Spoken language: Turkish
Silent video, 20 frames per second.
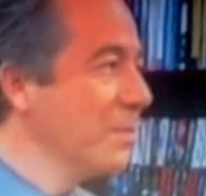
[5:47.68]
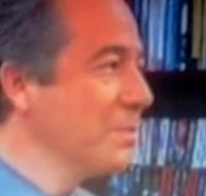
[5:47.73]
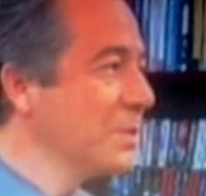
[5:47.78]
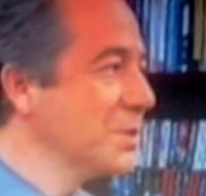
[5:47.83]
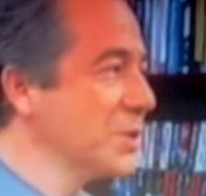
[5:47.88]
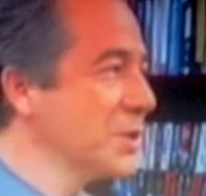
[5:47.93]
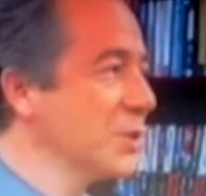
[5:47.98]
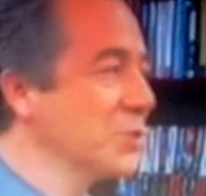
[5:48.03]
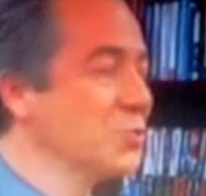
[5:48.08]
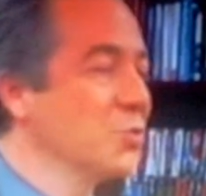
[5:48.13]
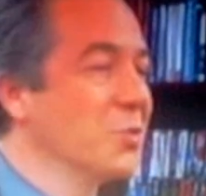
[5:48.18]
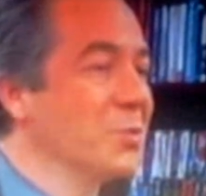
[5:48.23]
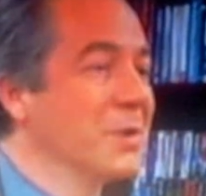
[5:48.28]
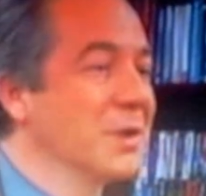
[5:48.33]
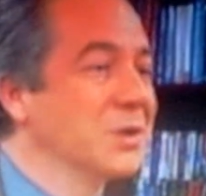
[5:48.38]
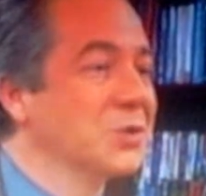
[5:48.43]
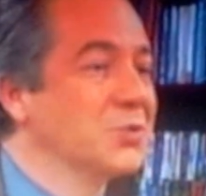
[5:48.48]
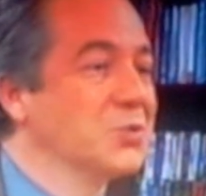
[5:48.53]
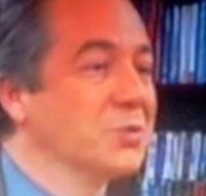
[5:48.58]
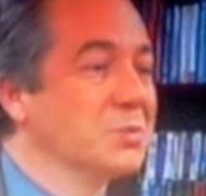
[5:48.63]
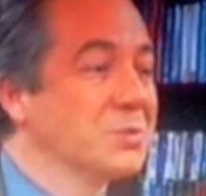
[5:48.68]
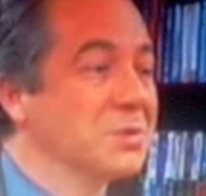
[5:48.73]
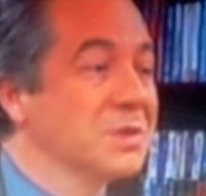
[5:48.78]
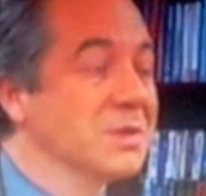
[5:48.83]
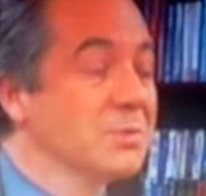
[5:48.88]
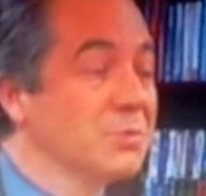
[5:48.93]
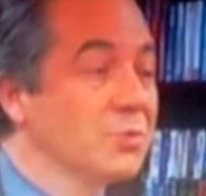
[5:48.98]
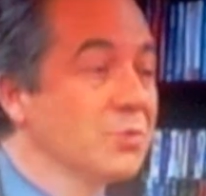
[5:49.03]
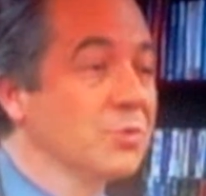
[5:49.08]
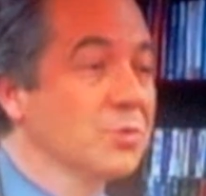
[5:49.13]
zaman bir şey sormak istiyorum
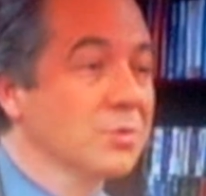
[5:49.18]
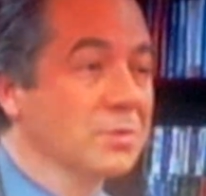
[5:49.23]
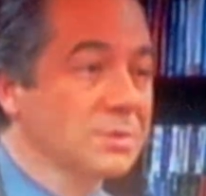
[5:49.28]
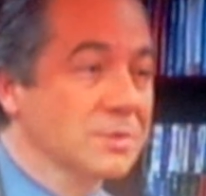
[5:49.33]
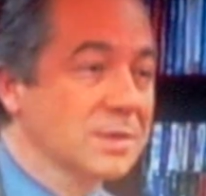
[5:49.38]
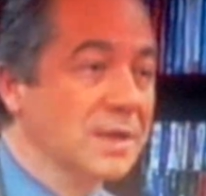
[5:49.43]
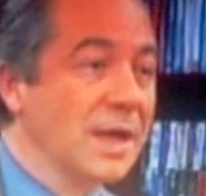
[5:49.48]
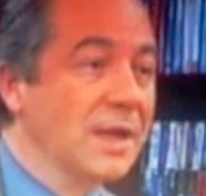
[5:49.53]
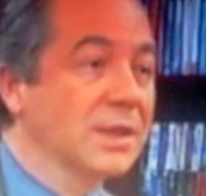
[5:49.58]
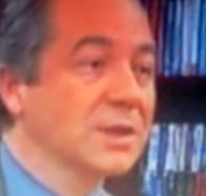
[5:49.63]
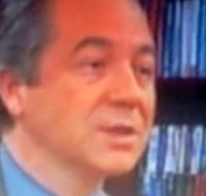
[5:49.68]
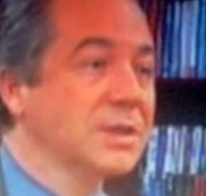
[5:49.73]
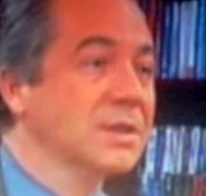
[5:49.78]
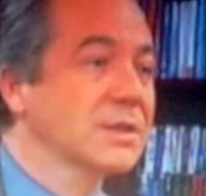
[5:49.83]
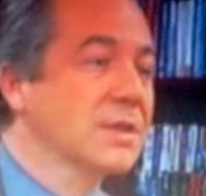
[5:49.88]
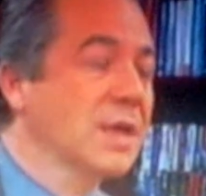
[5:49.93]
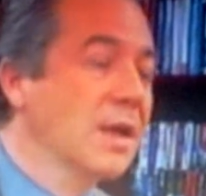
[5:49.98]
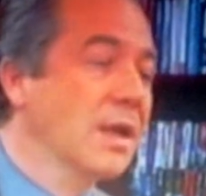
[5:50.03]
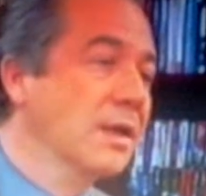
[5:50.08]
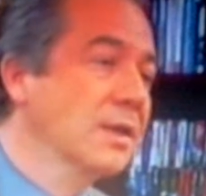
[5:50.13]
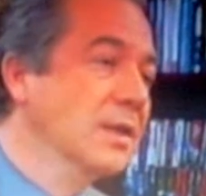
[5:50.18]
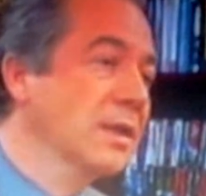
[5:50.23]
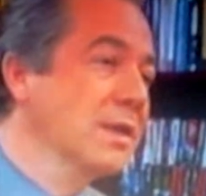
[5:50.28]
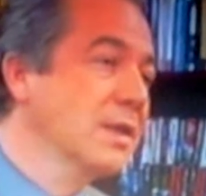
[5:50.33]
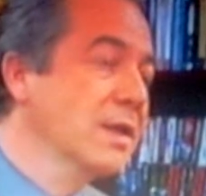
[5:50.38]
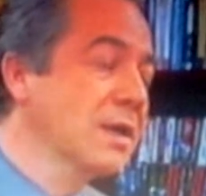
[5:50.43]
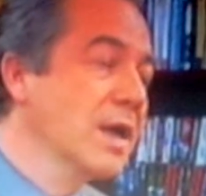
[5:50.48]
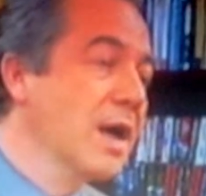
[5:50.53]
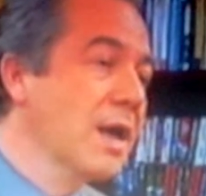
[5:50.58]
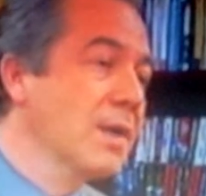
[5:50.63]
size. Bu sadece sanatta
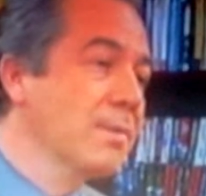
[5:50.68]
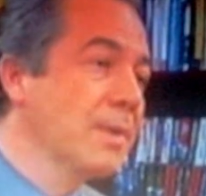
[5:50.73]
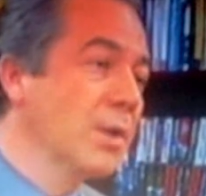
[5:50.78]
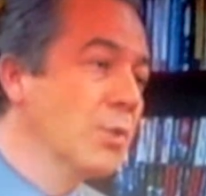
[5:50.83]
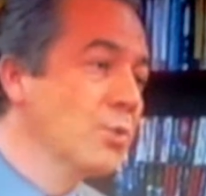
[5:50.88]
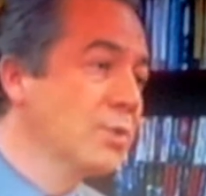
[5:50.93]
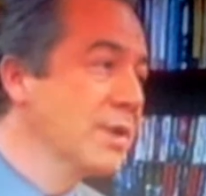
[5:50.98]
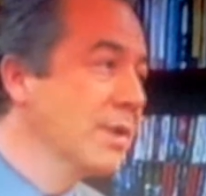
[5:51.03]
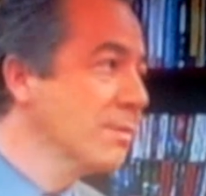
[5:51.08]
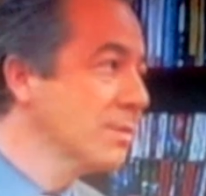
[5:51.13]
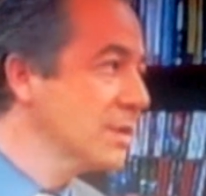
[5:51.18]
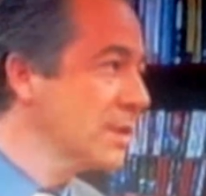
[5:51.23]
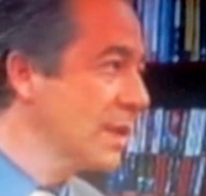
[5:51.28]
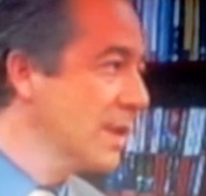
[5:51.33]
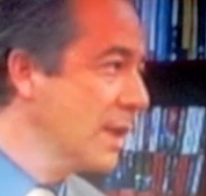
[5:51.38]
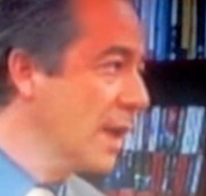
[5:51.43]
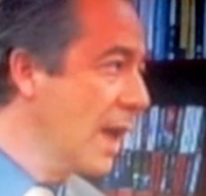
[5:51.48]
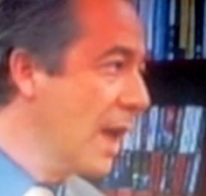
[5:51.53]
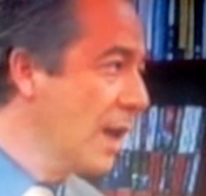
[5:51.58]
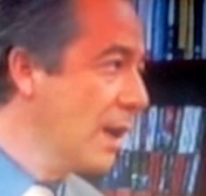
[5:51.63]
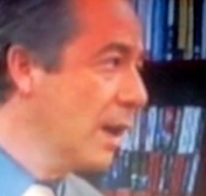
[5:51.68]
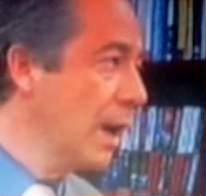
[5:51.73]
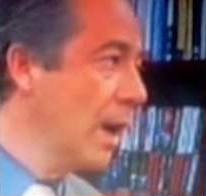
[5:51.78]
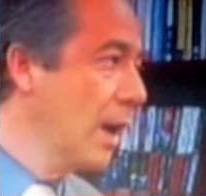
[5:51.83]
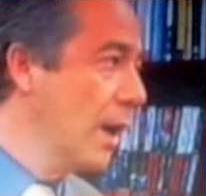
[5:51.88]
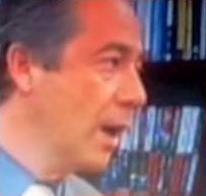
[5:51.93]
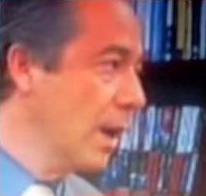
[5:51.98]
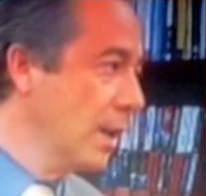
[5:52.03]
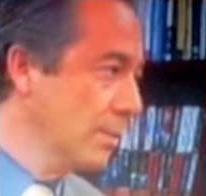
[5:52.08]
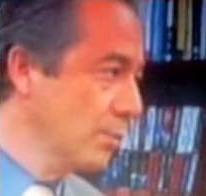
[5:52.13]
değil galiba. Ülkemizdeki her
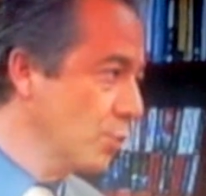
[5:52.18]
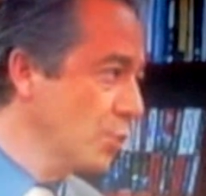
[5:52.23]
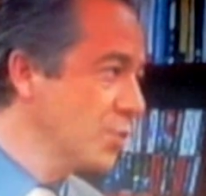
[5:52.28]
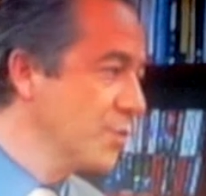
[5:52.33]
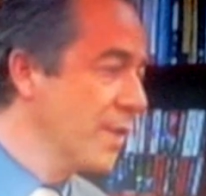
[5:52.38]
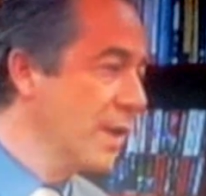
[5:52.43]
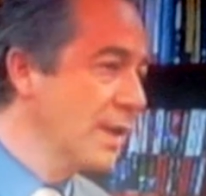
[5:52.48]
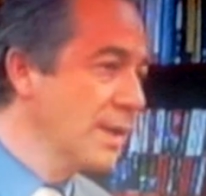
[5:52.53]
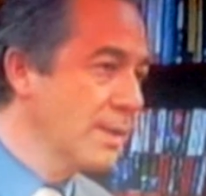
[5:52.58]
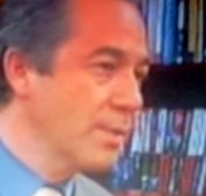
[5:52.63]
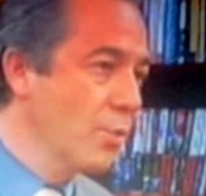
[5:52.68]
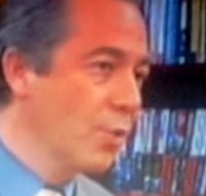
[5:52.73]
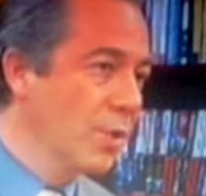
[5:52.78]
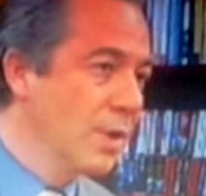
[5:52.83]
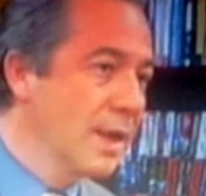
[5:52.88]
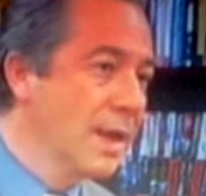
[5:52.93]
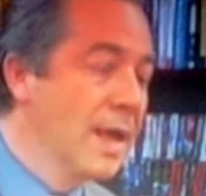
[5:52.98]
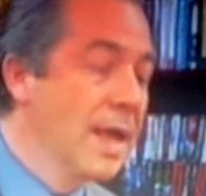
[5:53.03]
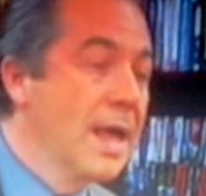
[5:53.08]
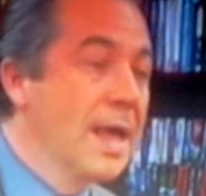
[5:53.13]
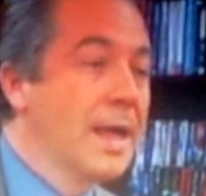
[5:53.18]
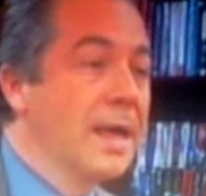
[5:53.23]
atmosferde böyle.